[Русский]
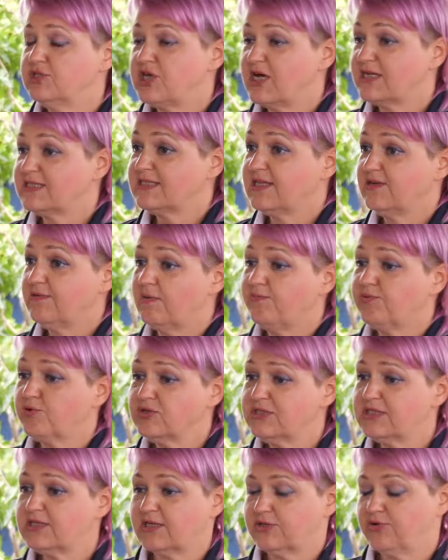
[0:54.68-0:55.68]
частые
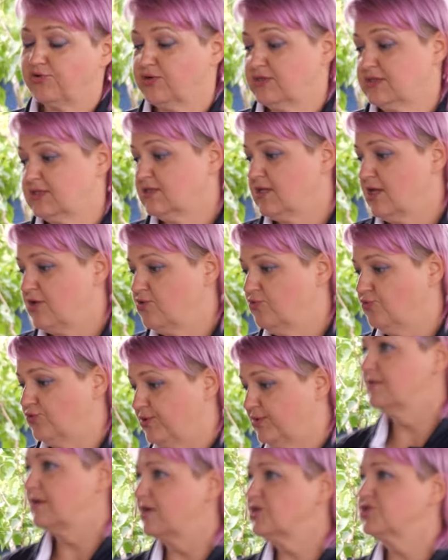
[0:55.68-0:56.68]
вопросы, которые
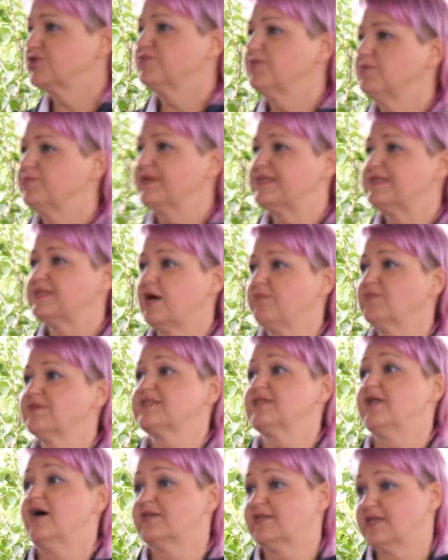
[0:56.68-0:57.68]
задают, как же выбрать самый
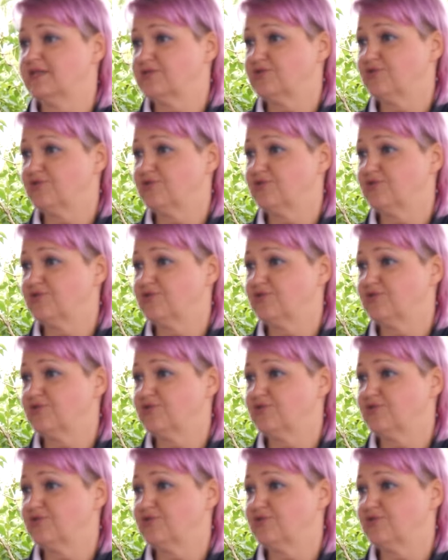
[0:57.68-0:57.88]
сладкий